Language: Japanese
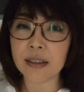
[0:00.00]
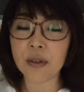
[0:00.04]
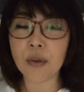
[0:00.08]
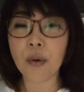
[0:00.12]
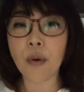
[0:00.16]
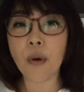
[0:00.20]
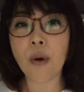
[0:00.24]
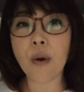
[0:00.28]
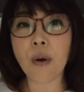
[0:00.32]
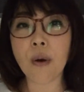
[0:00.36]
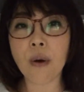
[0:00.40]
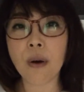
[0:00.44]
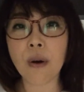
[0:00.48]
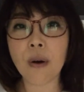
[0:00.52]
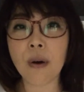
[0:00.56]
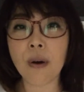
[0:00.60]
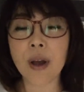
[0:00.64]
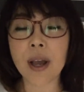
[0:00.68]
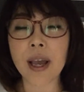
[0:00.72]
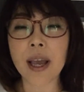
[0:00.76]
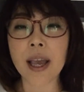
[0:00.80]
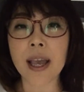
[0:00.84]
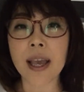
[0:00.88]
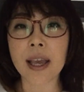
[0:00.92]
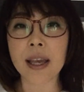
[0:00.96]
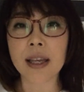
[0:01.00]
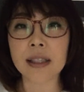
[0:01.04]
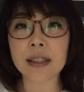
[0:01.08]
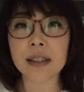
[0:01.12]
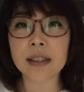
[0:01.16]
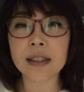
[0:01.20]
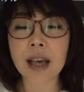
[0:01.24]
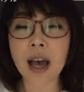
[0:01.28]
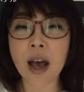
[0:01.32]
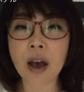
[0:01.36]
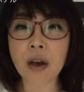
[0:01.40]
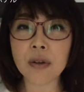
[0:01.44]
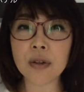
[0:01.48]
イの、えー、
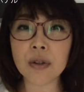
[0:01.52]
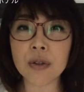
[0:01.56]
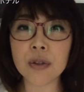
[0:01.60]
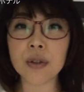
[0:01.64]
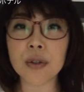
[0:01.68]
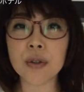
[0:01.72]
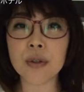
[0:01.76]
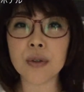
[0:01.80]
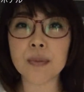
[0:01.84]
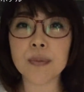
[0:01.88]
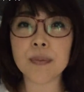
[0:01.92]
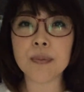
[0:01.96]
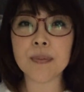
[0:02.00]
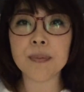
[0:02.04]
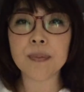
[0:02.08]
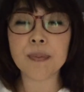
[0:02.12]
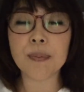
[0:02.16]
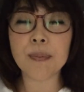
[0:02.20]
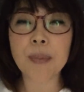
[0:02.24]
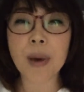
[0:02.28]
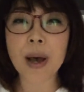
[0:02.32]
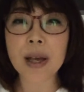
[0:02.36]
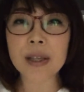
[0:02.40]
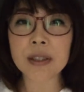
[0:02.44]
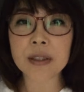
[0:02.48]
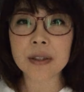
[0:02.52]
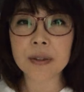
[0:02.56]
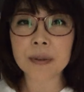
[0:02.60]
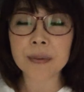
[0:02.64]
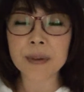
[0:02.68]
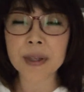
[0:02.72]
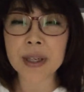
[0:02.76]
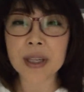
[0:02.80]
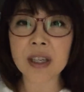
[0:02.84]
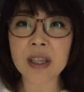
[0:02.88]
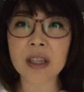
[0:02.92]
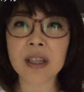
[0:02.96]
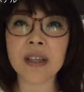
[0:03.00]
サウス
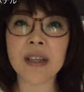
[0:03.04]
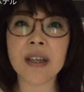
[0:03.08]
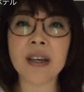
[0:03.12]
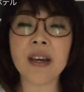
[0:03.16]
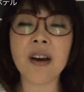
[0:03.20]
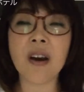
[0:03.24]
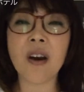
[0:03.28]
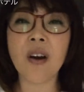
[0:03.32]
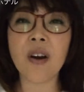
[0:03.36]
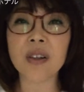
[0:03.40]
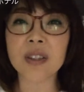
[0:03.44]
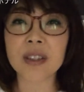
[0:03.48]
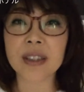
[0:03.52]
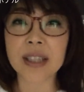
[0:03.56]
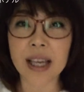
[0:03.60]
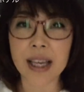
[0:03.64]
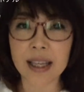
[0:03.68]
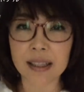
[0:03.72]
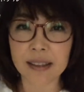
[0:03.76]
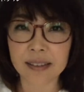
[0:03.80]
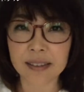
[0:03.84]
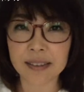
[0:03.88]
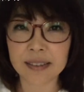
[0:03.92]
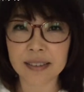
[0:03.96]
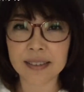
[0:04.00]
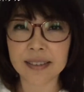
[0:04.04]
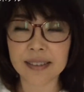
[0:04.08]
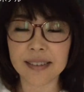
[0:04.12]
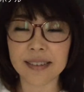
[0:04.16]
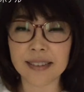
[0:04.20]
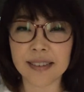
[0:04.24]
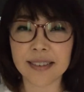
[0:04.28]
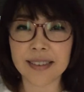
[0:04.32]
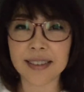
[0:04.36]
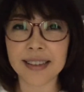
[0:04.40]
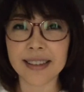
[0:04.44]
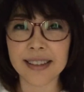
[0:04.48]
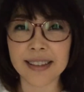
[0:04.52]
パシフィック
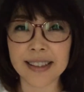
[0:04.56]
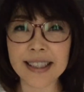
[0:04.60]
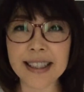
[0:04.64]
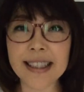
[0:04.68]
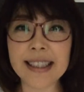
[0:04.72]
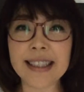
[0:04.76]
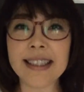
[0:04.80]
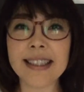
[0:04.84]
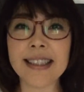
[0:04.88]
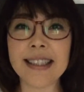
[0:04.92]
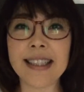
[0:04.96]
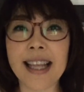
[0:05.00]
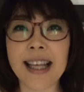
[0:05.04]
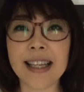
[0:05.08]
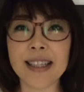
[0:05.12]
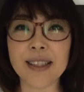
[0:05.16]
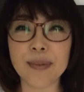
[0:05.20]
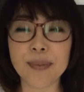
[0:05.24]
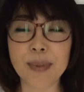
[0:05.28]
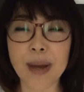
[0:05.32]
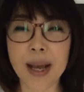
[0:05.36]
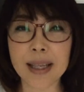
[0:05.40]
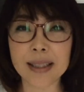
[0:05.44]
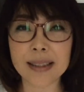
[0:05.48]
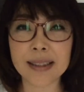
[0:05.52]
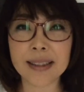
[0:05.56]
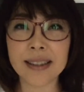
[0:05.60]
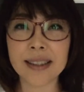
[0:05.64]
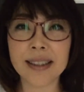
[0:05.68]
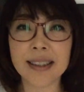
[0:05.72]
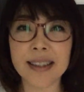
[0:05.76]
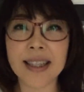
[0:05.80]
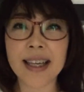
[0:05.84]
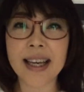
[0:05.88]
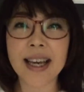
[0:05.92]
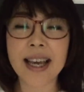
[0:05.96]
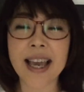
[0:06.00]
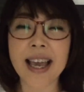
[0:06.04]
ホテルになります、
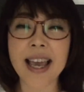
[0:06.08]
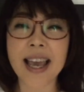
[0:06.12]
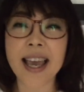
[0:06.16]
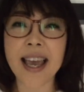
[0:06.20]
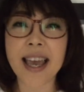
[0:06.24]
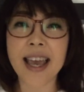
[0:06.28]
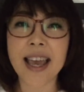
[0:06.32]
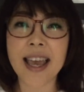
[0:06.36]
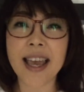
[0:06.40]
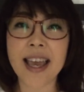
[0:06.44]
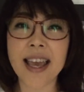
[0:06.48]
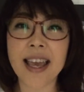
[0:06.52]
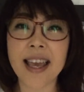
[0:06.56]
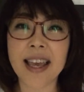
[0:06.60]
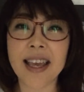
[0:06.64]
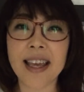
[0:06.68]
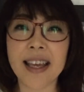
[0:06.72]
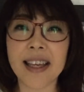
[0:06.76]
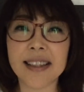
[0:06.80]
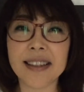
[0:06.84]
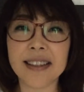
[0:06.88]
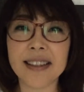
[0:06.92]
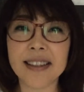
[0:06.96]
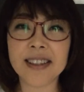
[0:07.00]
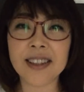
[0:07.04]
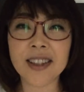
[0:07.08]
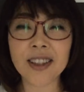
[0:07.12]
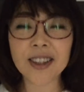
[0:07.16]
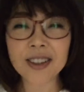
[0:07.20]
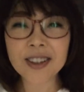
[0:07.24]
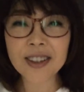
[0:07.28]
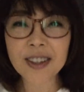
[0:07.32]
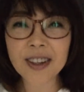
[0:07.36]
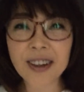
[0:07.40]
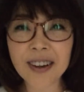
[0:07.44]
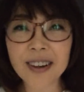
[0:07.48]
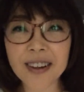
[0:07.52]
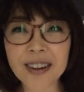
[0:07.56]
えー、ちょっ
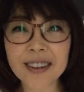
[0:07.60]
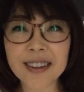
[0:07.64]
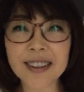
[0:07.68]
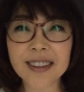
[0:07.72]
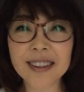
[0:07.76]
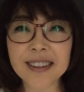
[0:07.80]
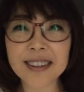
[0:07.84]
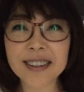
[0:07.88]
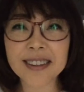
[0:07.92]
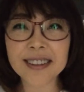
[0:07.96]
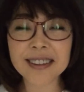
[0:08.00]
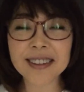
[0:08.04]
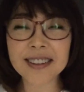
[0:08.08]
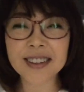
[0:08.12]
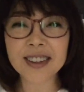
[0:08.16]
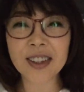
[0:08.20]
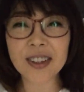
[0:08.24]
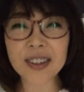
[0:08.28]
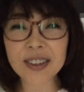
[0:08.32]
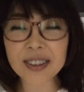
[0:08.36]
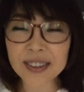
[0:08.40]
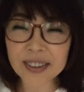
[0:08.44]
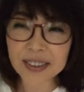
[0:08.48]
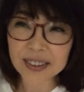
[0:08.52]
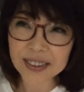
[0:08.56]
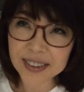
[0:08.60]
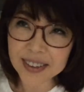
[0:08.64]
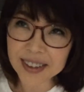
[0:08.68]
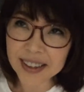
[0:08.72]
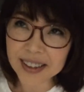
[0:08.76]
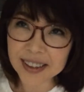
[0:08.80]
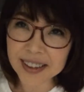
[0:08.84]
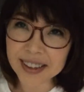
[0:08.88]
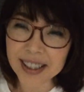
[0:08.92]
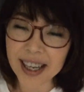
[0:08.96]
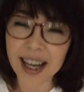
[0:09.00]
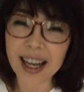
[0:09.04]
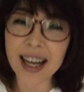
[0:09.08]
とちょっとって
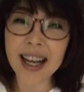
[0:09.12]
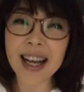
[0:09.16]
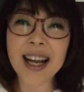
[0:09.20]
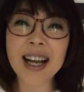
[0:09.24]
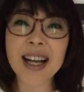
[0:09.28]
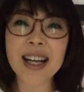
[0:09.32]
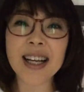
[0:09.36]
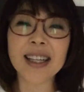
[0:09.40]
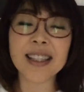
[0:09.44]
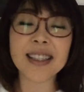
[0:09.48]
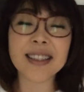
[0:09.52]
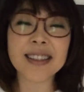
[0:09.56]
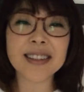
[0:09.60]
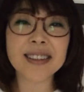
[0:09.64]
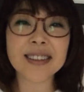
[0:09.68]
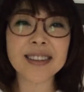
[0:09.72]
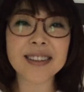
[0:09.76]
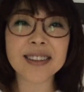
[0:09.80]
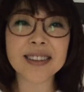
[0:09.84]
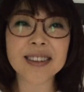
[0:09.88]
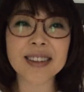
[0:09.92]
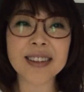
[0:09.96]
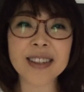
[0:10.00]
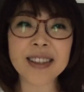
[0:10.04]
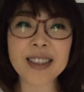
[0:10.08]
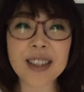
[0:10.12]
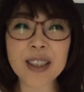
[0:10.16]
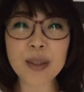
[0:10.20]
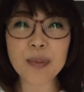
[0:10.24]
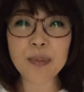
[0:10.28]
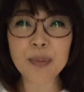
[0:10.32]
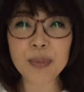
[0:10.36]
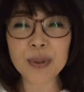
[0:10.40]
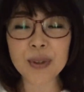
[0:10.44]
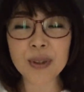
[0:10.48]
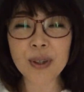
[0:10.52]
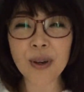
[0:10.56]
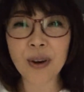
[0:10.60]
いうか、うん、
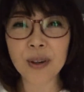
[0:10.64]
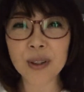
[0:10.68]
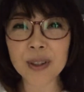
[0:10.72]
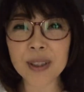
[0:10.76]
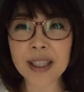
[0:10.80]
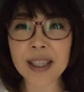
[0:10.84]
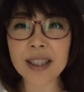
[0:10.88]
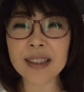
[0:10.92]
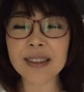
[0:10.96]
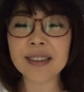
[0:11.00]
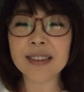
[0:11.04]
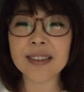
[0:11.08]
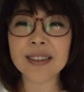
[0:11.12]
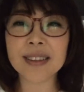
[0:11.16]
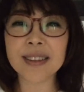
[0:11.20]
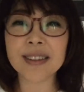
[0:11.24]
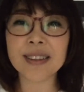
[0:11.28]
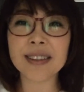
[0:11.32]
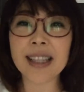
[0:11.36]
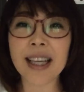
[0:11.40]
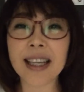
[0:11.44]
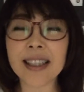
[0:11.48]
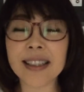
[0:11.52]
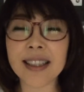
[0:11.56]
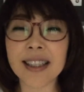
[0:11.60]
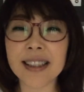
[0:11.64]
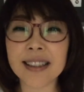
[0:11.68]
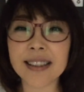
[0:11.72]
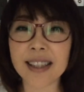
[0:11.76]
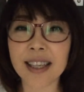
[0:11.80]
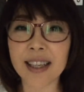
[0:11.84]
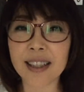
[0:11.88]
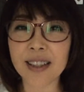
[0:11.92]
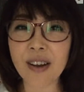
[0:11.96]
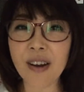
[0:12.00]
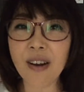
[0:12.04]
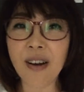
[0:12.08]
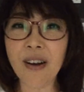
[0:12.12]
チープホテルなんです
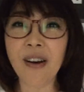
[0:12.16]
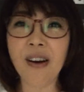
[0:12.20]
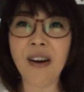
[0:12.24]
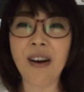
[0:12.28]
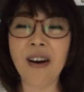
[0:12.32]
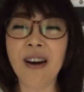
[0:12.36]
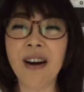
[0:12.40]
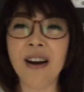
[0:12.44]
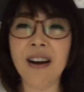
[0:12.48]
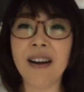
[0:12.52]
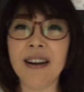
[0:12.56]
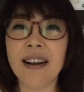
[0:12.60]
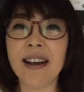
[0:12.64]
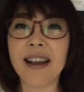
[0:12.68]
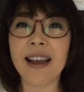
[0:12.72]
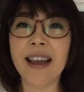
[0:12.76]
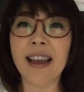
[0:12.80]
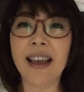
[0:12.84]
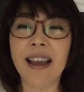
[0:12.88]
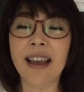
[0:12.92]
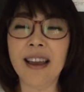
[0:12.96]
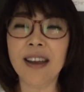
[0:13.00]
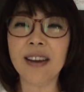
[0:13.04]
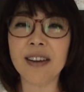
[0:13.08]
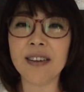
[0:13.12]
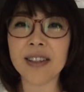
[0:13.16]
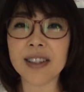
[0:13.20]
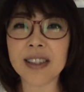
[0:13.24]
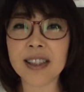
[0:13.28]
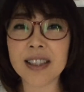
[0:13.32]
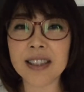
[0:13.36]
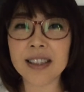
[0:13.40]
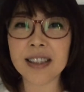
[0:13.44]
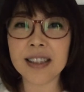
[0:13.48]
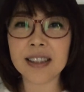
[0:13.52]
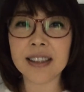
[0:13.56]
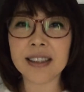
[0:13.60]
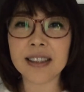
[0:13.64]
けど、えー、
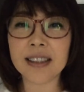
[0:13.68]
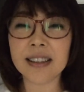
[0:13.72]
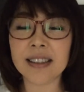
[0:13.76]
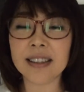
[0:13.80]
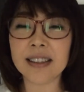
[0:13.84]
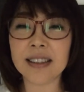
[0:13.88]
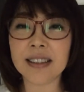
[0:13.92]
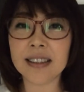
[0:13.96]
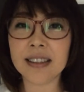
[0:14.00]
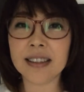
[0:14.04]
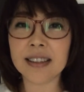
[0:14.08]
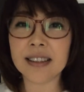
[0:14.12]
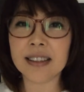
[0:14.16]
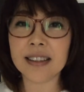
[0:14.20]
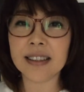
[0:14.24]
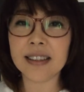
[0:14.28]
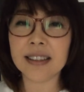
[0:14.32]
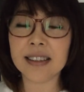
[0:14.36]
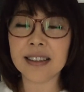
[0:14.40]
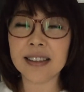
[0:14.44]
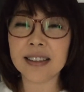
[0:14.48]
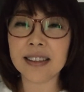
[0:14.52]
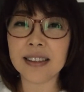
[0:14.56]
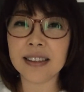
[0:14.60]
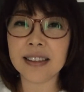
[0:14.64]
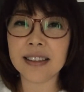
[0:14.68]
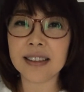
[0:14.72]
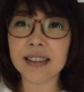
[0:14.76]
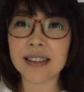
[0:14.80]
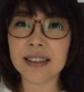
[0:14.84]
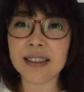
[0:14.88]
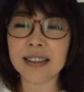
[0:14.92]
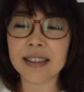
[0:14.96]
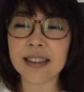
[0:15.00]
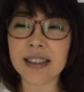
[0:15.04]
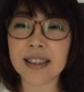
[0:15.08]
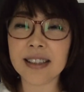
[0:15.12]
私